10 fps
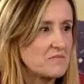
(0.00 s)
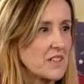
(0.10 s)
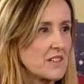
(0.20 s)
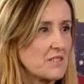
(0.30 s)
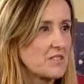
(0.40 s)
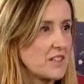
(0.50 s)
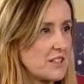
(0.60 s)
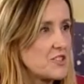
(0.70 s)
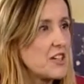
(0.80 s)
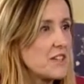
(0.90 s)
E,
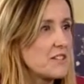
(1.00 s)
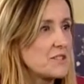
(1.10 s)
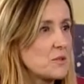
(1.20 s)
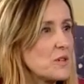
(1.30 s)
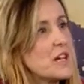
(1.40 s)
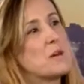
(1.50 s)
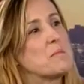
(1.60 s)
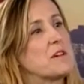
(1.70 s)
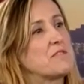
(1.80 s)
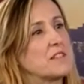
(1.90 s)
względzie, ale są
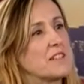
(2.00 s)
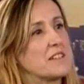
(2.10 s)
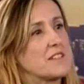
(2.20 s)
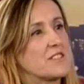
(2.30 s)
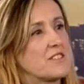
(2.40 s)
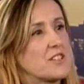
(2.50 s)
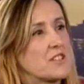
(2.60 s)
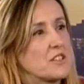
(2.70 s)
pewne rzeczy,